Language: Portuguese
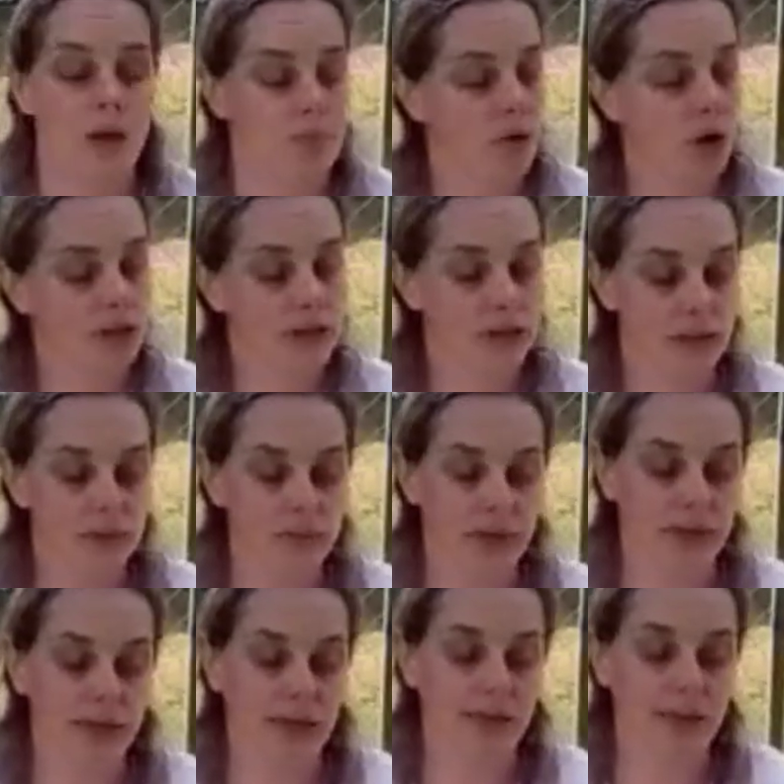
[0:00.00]
podem
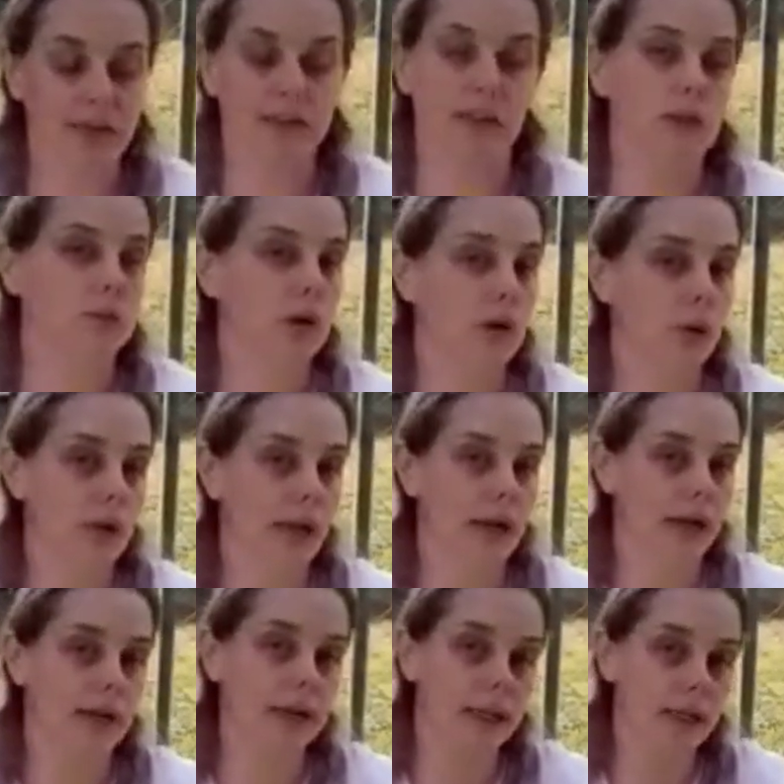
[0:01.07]
também estar tá tentando uma
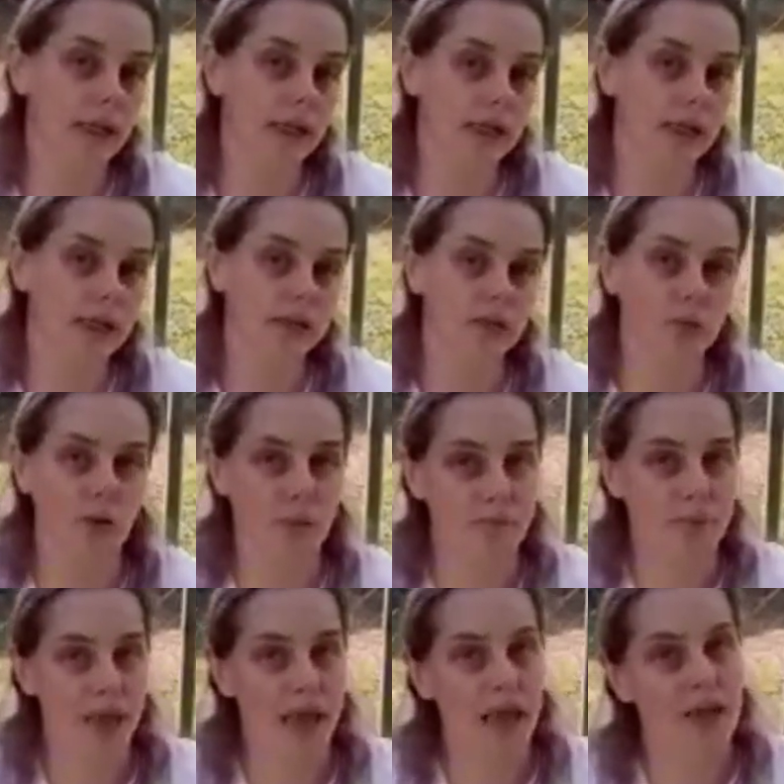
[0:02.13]
colher grande, uma
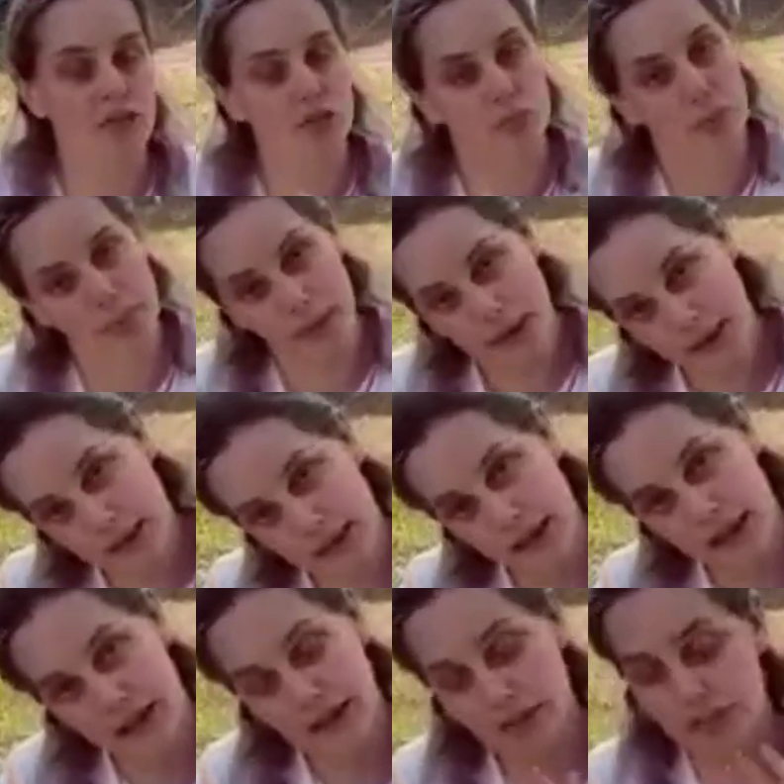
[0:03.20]
média, uma
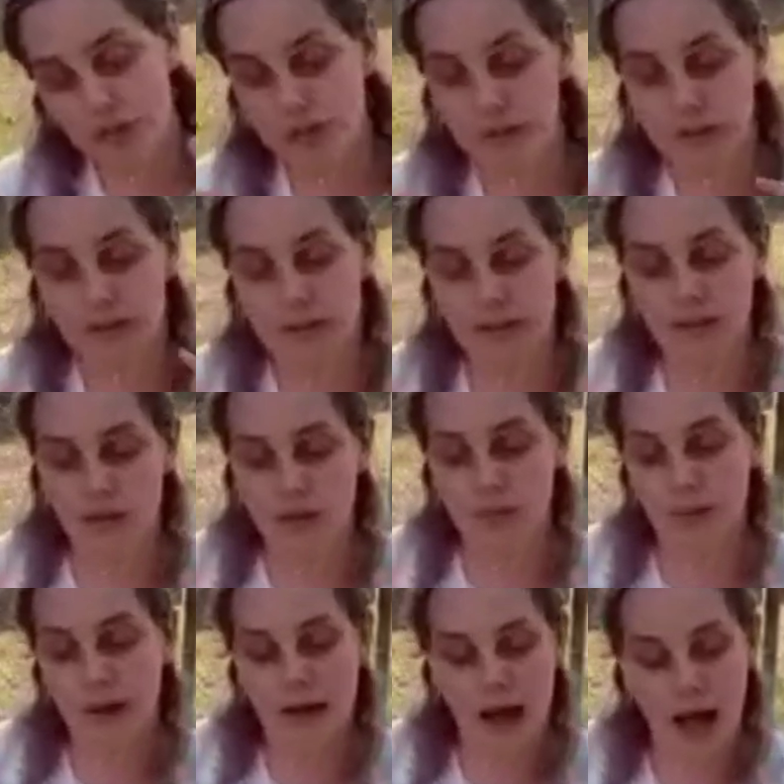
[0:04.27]
pequena, vão tentando
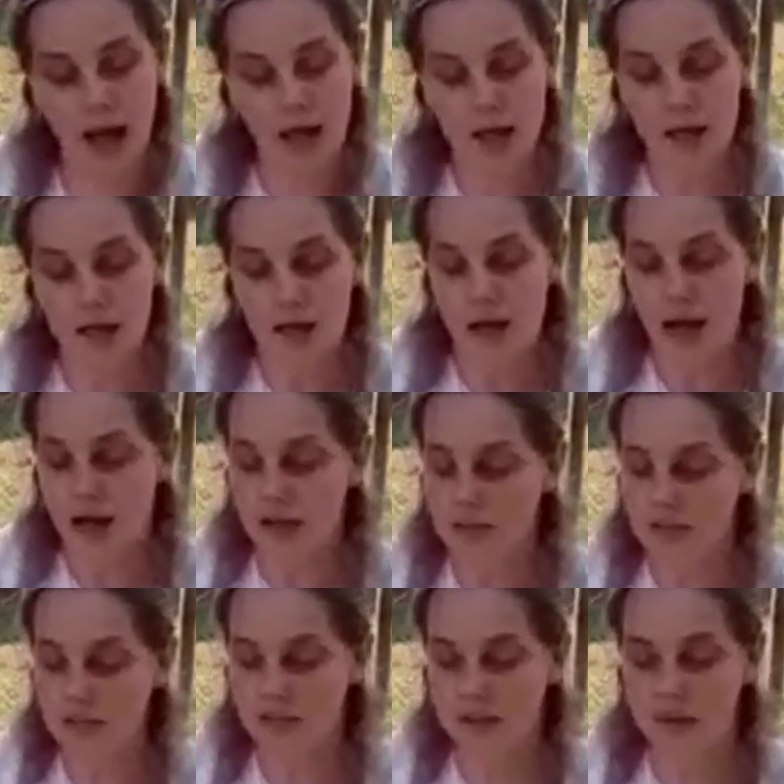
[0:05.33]
pegar
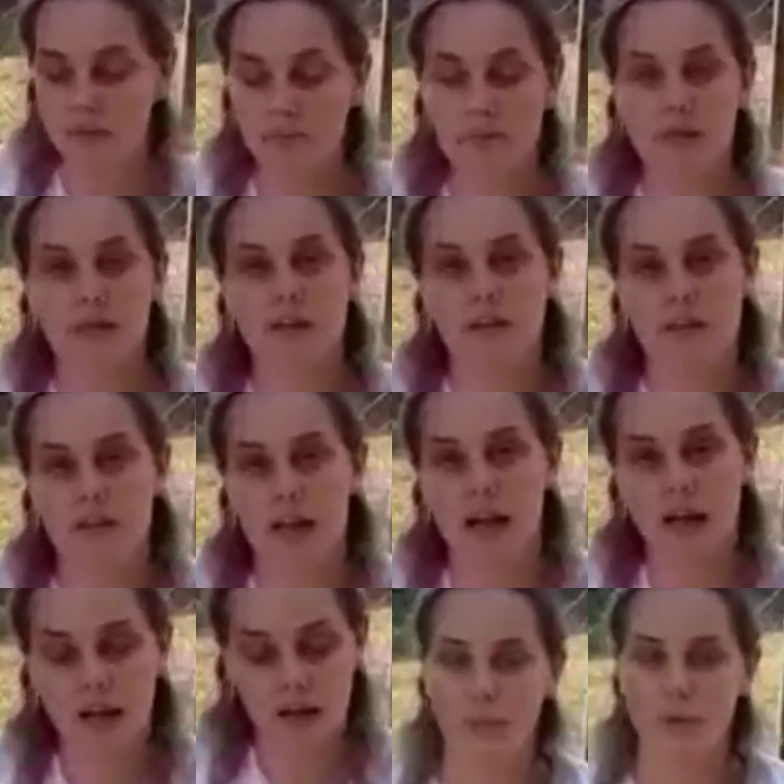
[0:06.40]
as tampinhas, né?